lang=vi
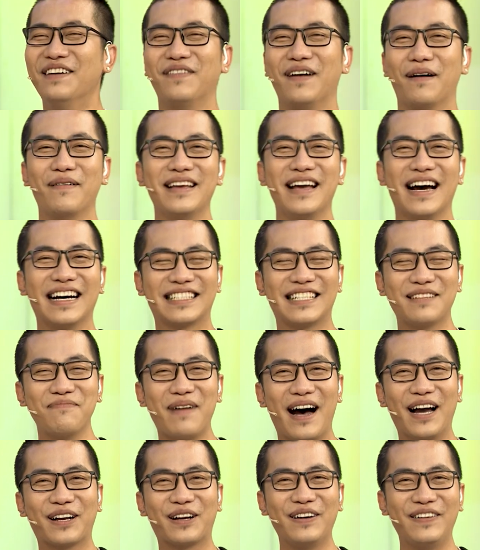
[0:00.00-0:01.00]
Và bây giờ xin
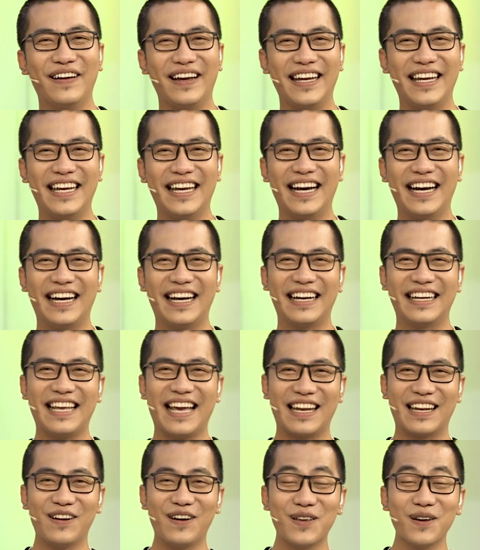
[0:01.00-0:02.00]
mời quý vị uh,
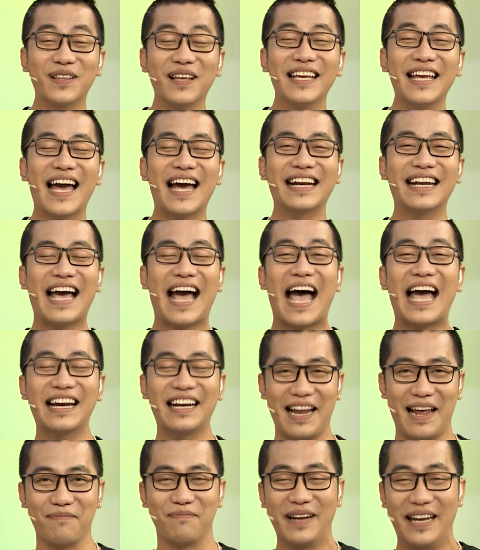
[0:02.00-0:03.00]
dành đôi chút thời gian để hai
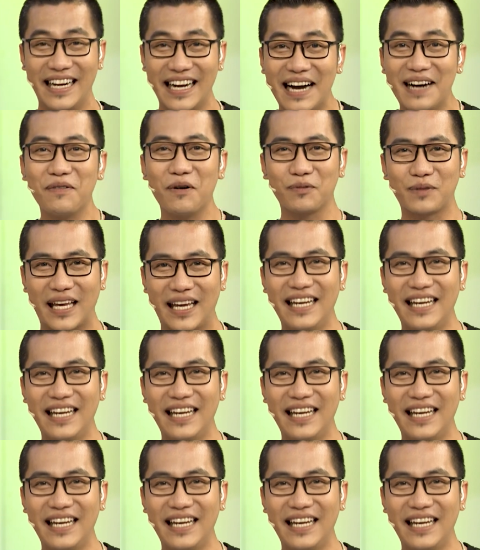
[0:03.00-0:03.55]
người đẹp nghỉ ngơi một